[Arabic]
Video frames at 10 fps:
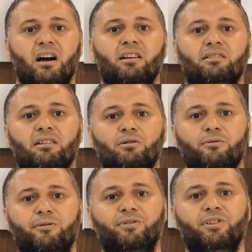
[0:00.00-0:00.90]
التي
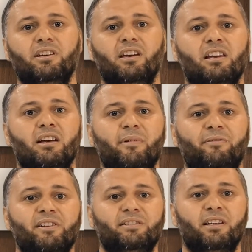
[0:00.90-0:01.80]
تفضي الى
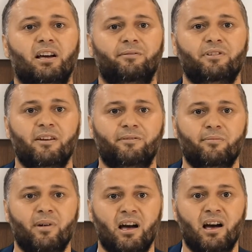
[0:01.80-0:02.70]
مفاسد خفيه
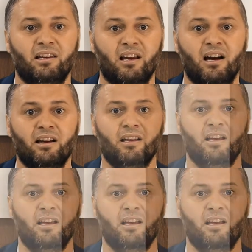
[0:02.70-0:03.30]
في مآلها،